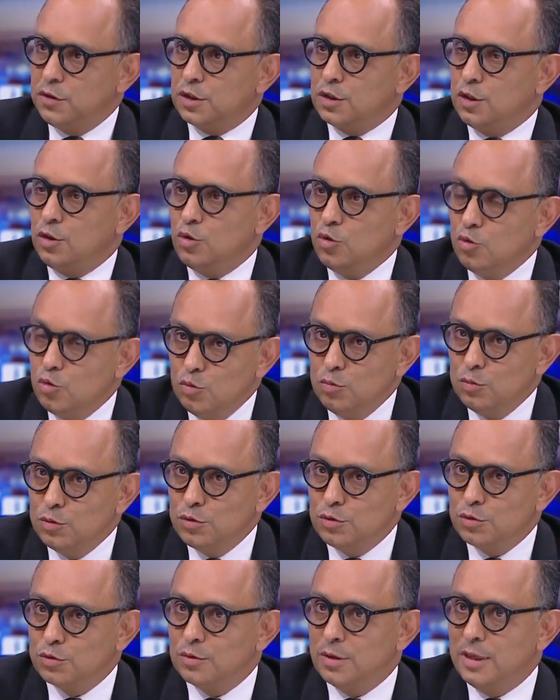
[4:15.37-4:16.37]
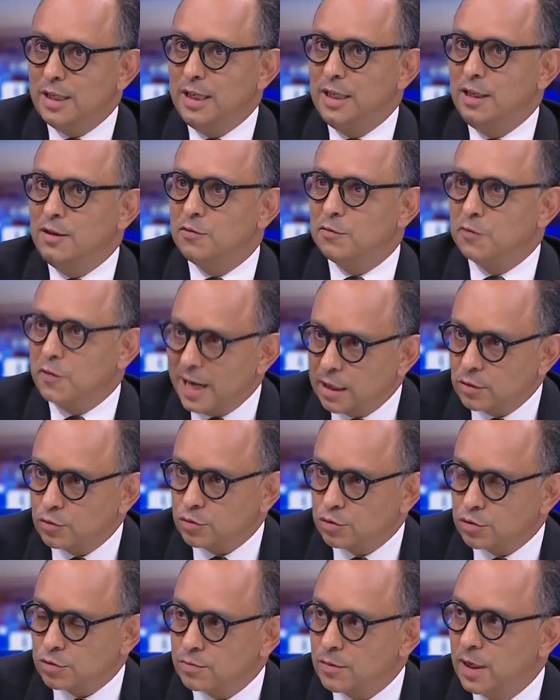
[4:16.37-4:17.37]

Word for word: vista de números não, e de factos.